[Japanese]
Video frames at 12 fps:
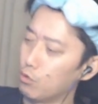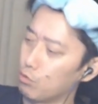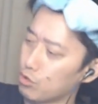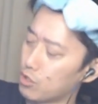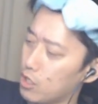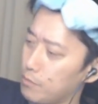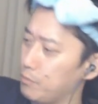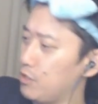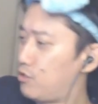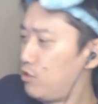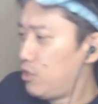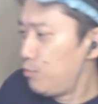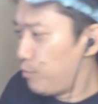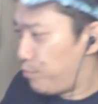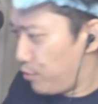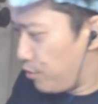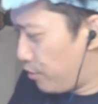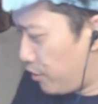俺さ、蜜芋
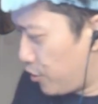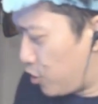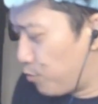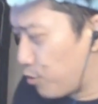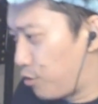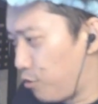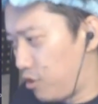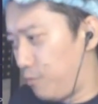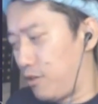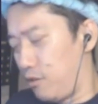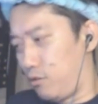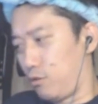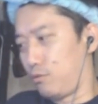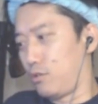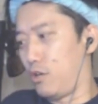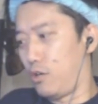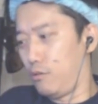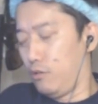ブリュレ味も食ってみたいんだけど
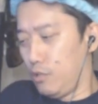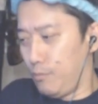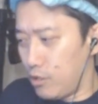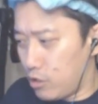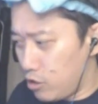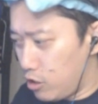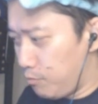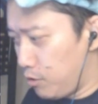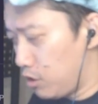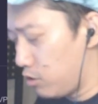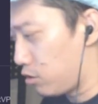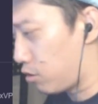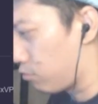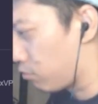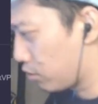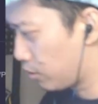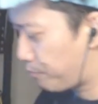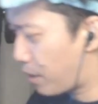さ、未だに見ないんだけ
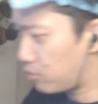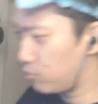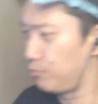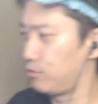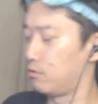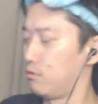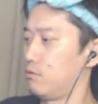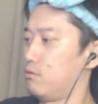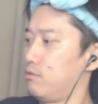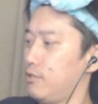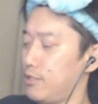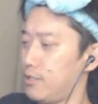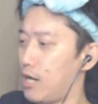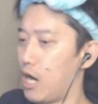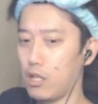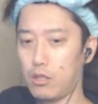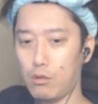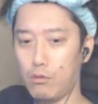ど、パルムの、えー、
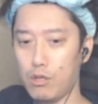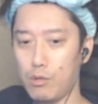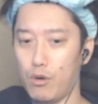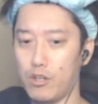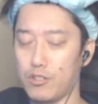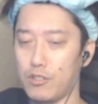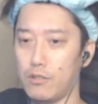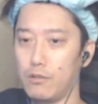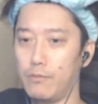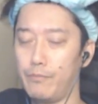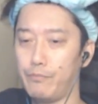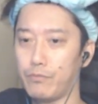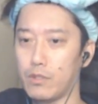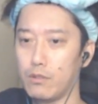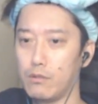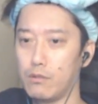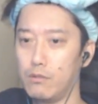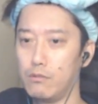安納芋味。
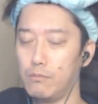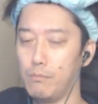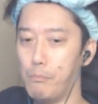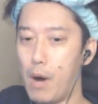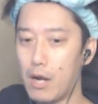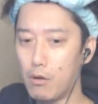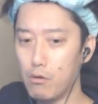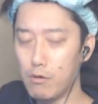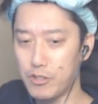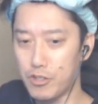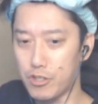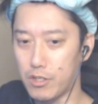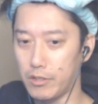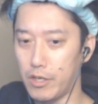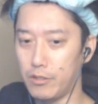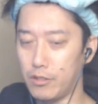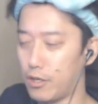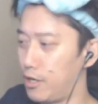マロン味しか
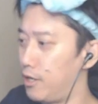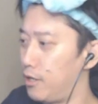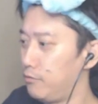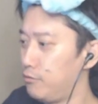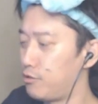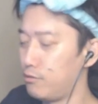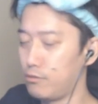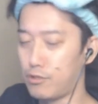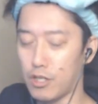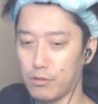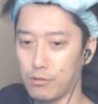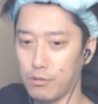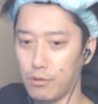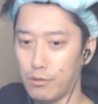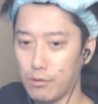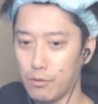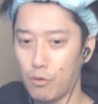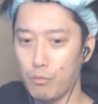ないんだが、うちの近くの
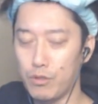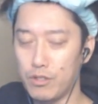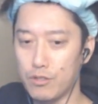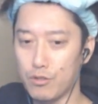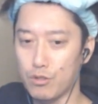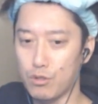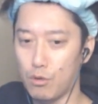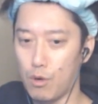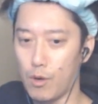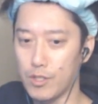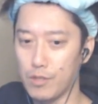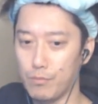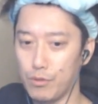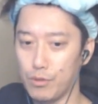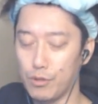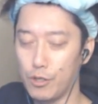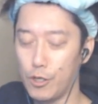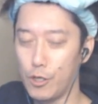コンビニエンスストアは全部。